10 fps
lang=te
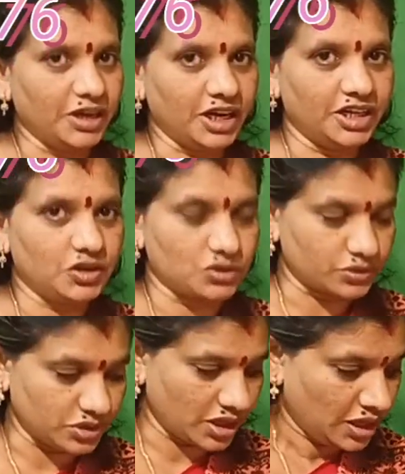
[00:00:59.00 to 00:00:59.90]
ప్రింట్ అనేది
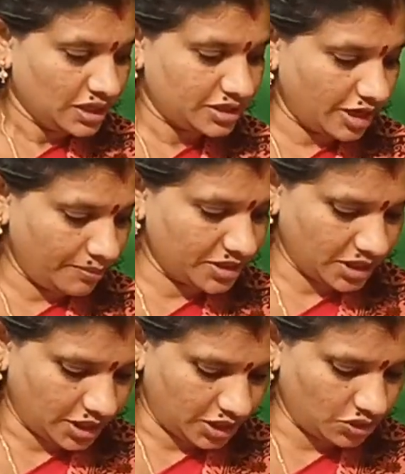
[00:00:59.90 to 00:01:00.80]
వస్తుంది సేమ్
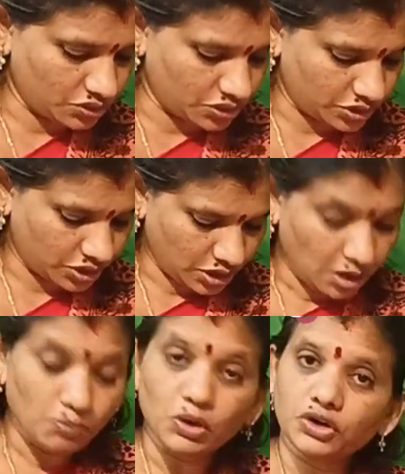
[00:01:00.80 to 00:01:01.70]
డిజైన్ అనేది వస్తుంది
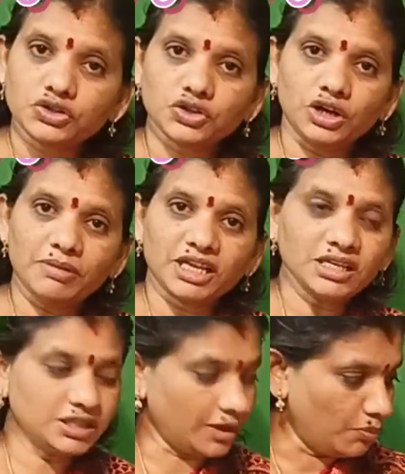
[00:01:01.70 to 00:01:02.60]
బోర్డర్స్ కూడా
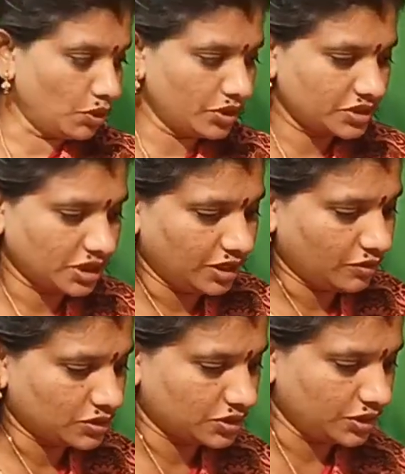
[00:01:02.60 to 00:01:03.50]
మనకి సేమ్ బోర్డర్స్
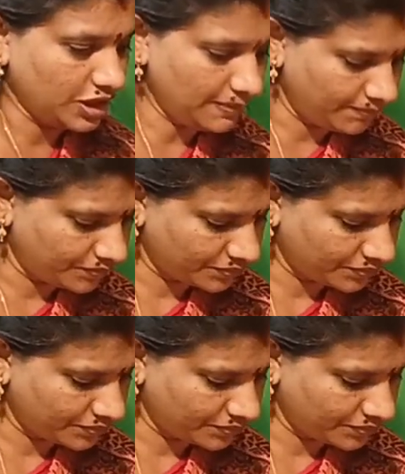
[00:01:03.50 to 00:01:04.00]
అనేవి వస్తుంది